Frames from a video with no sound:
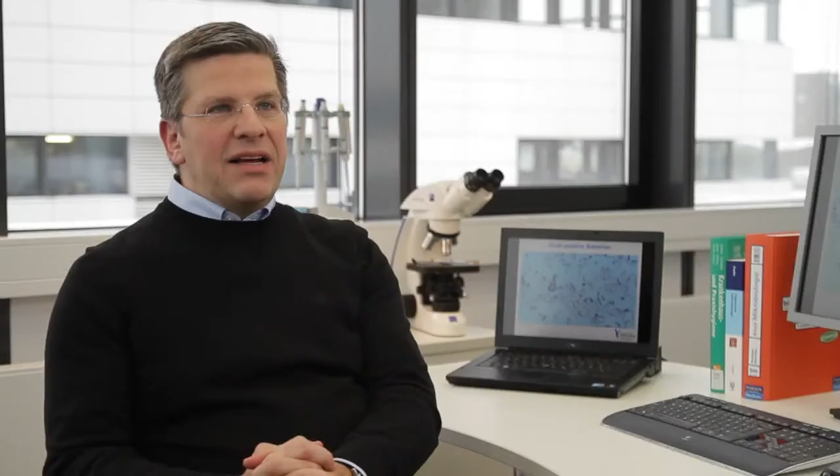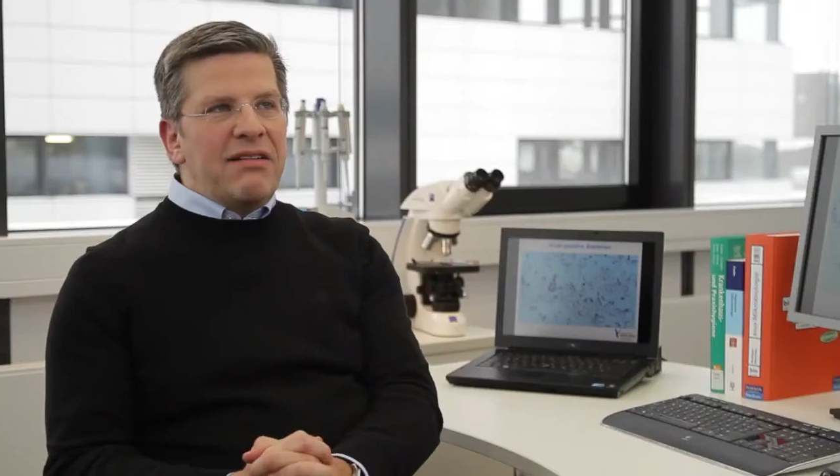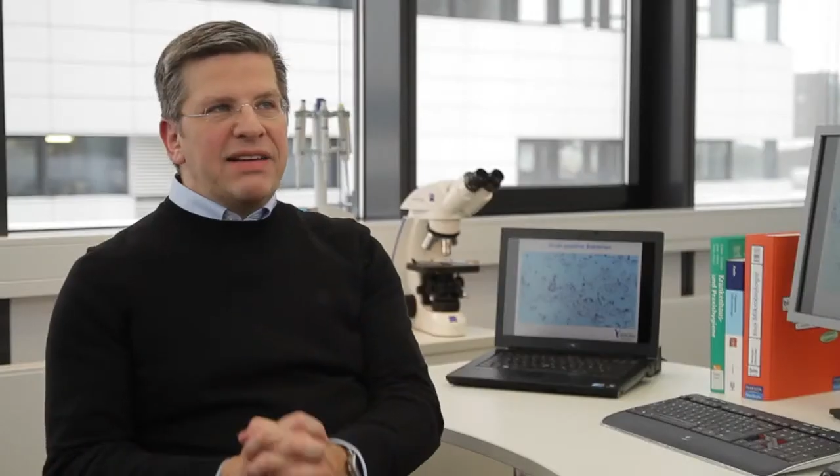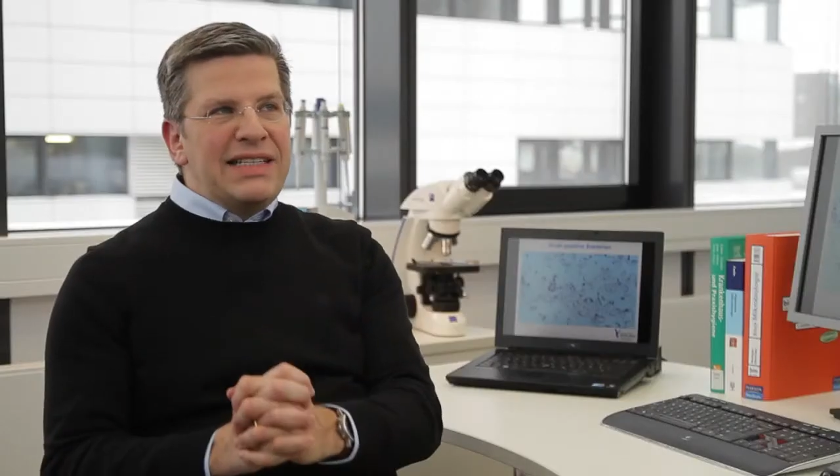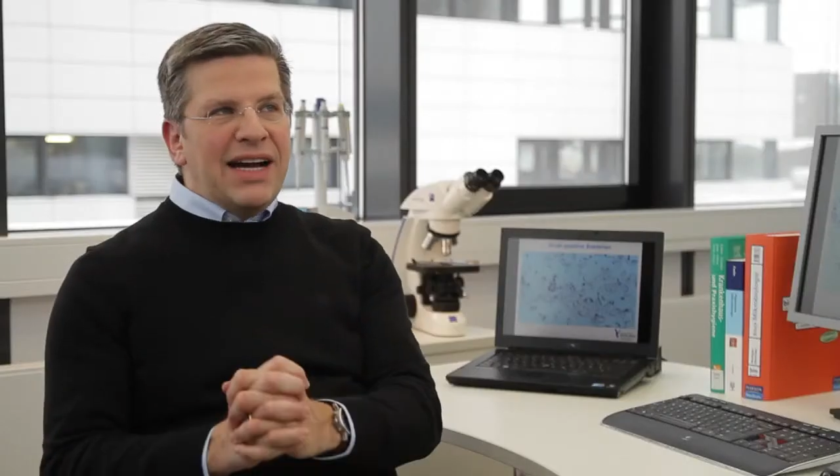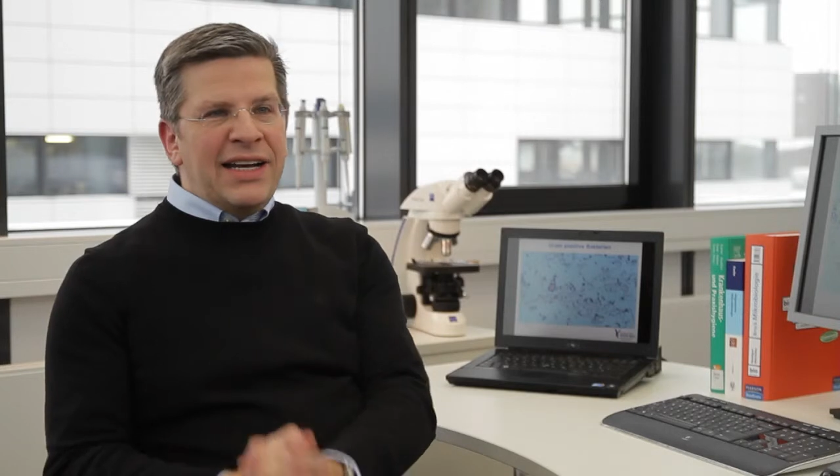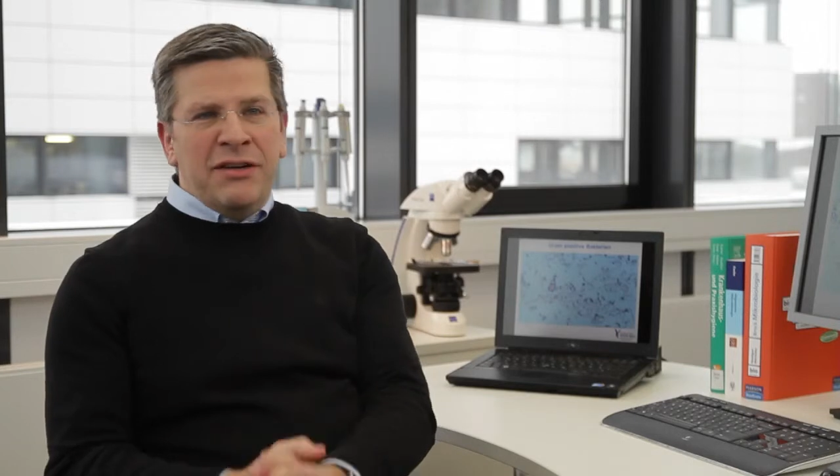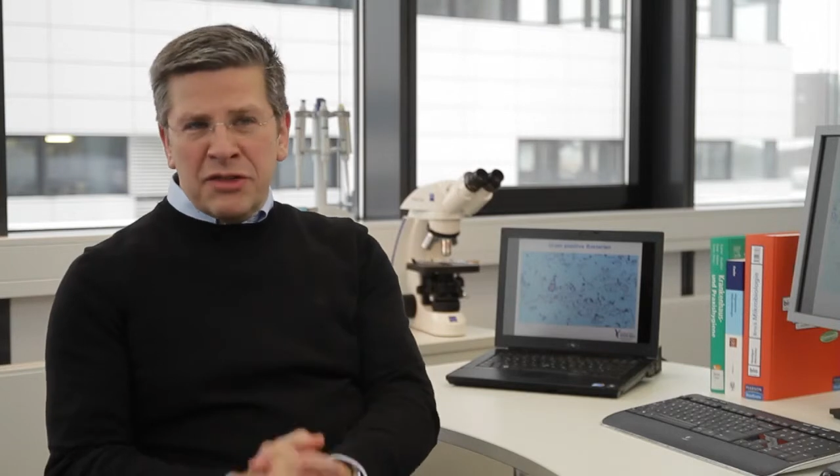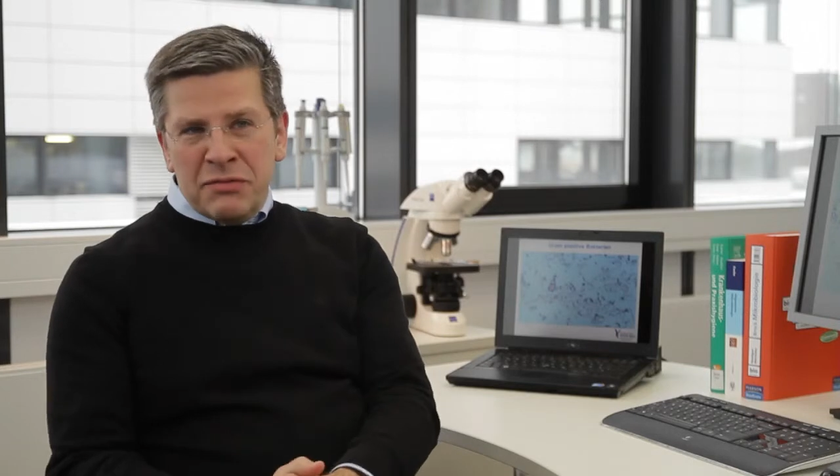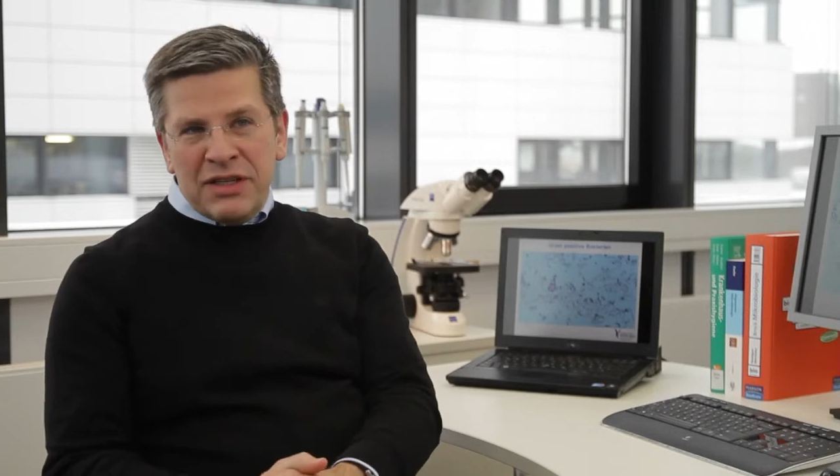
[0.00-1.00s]
Wenn Sie
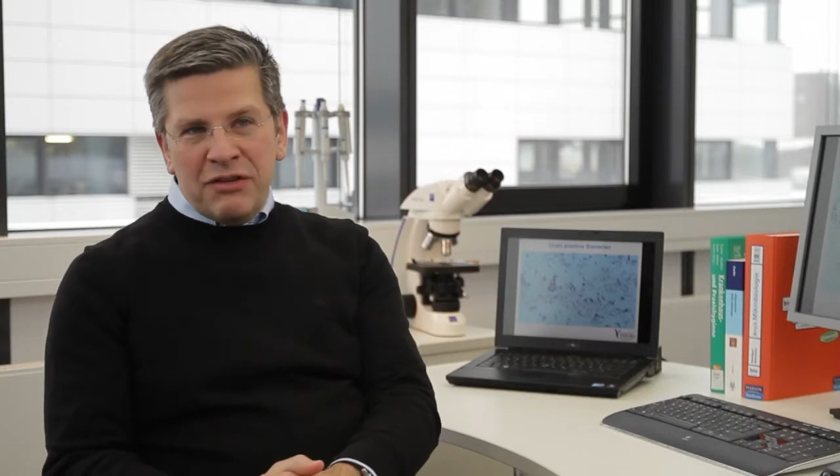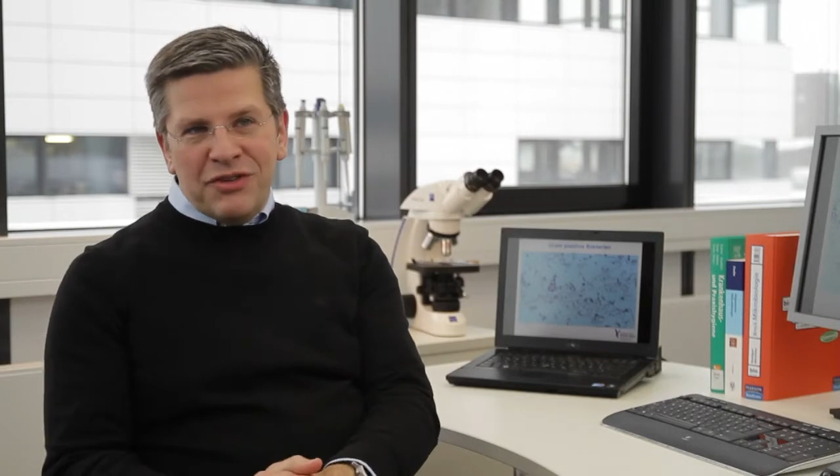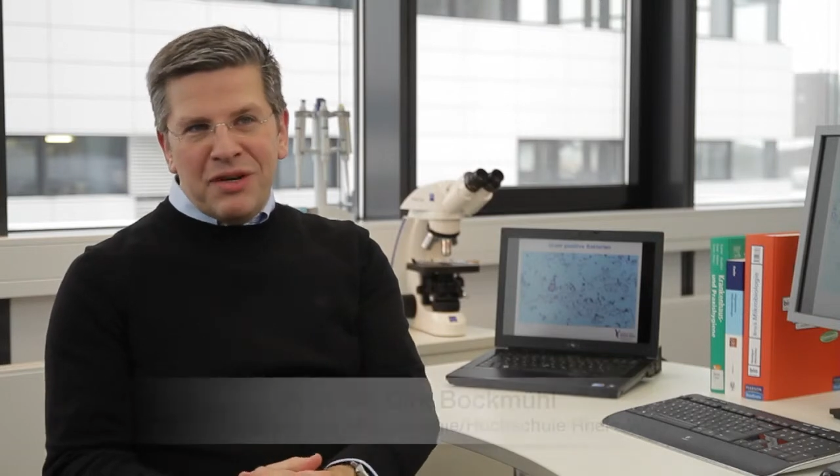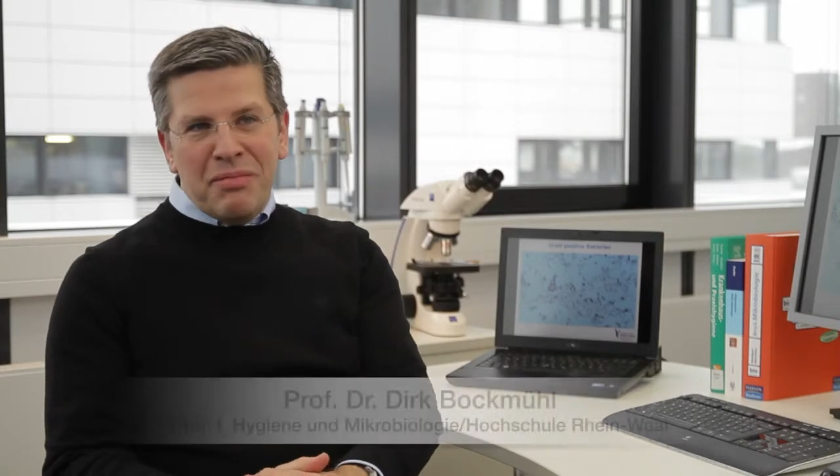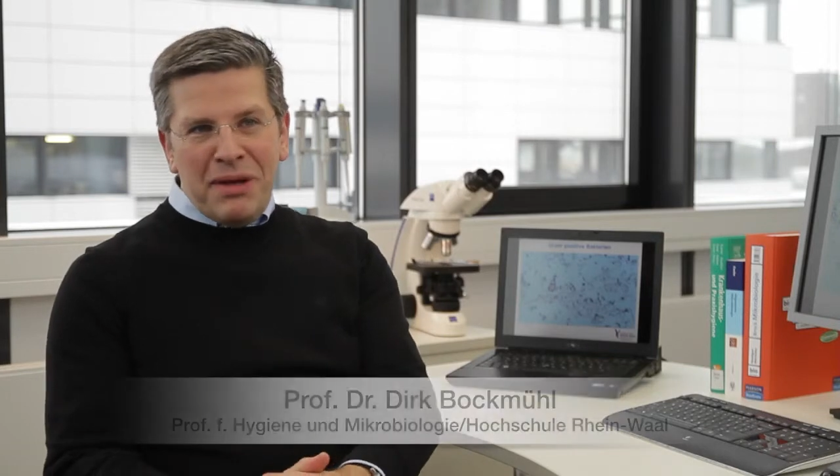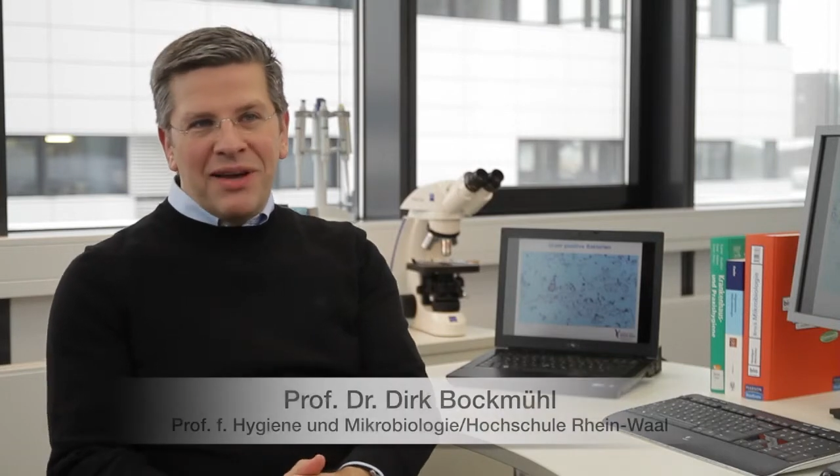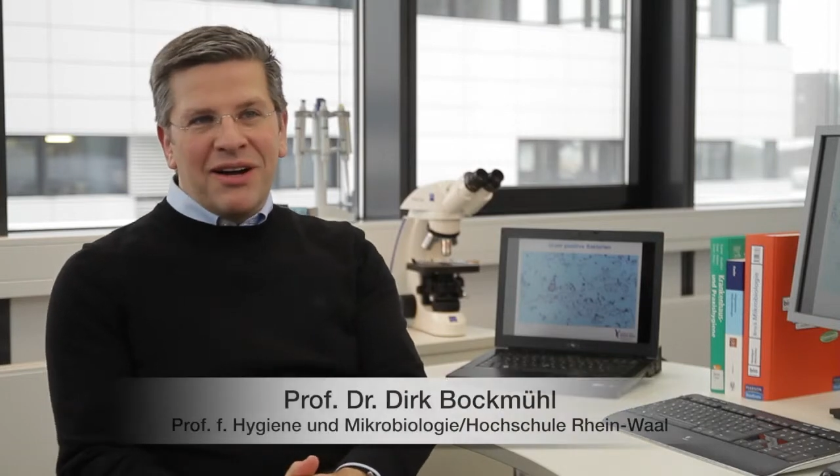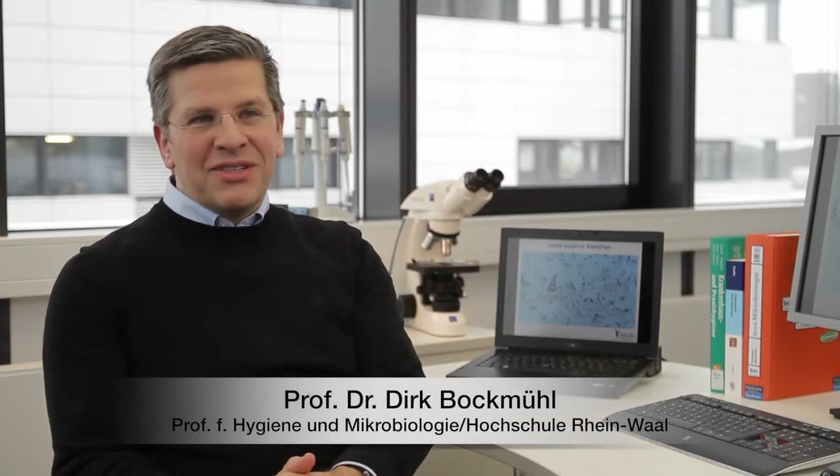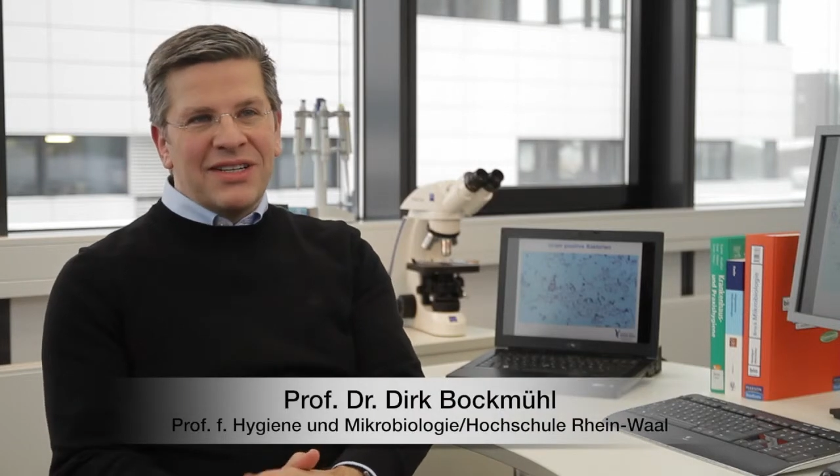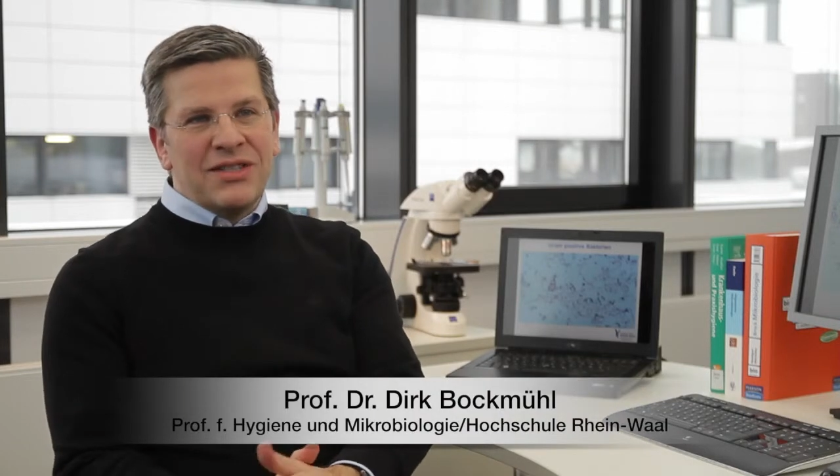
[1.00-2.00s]
Reinigungsmittel für den
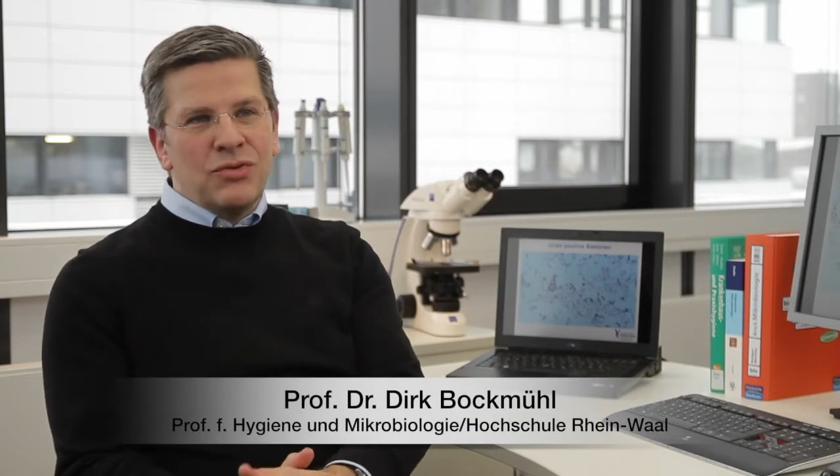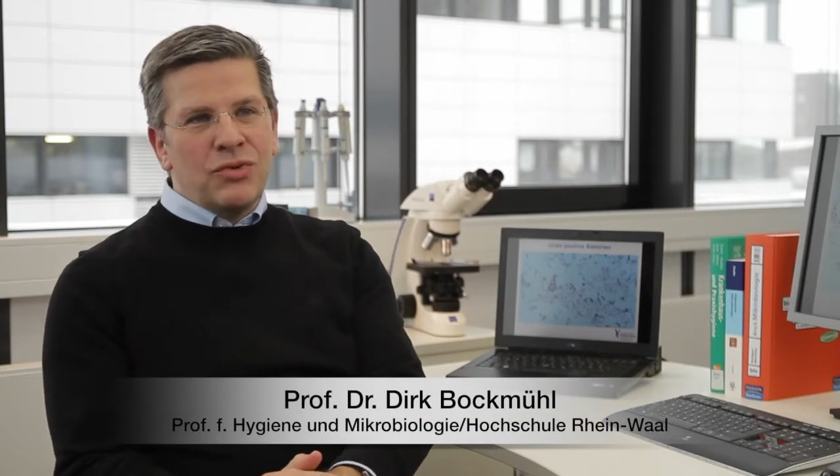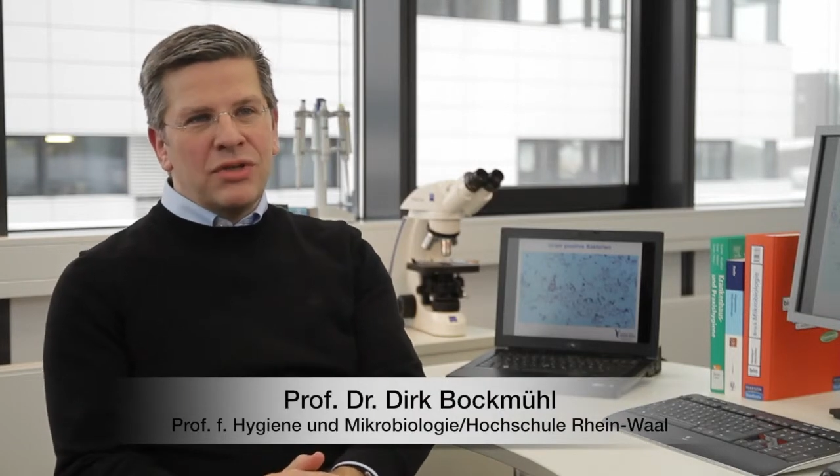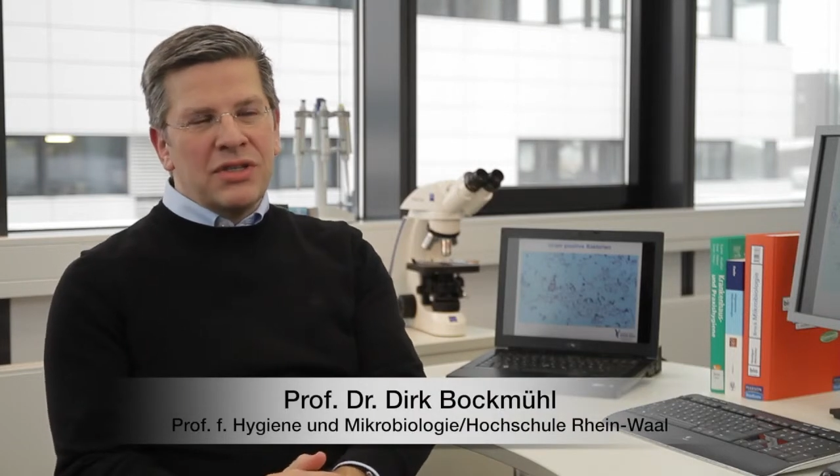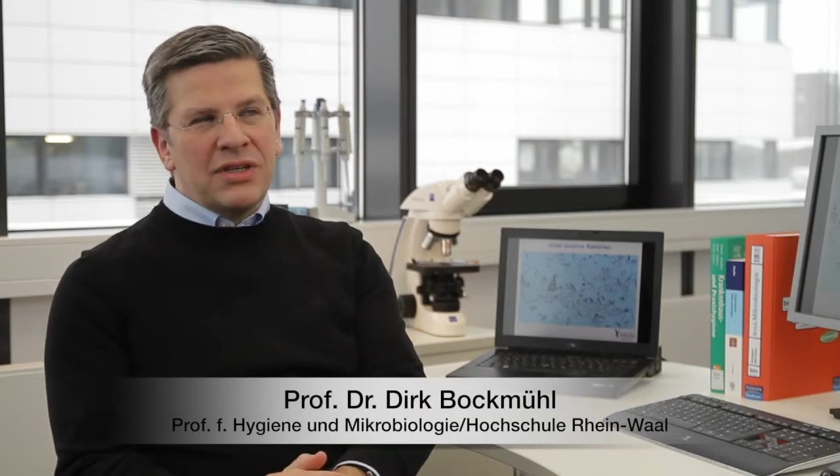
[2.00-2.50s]
Babyhaushalt suchen,